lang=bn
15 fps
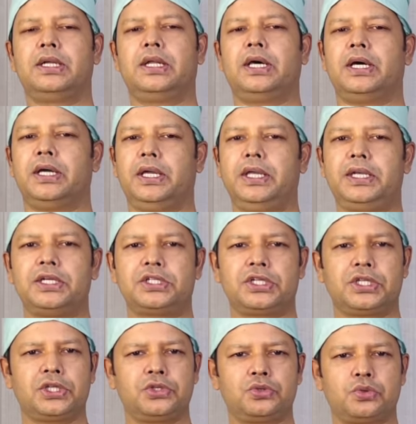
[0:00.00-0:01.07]
না এটার
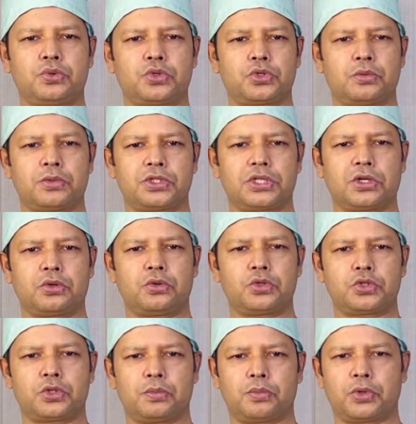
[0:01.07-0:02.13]
সাথে যৌন সমস্যার কোনো
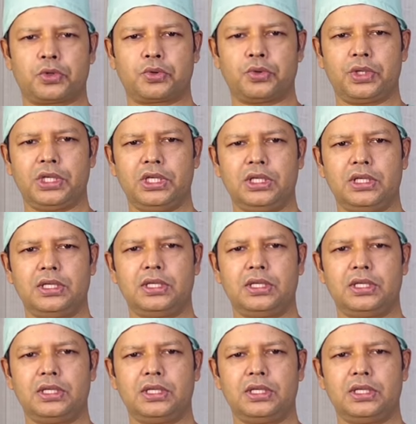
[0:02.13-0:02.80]
সম্পর্ক নেই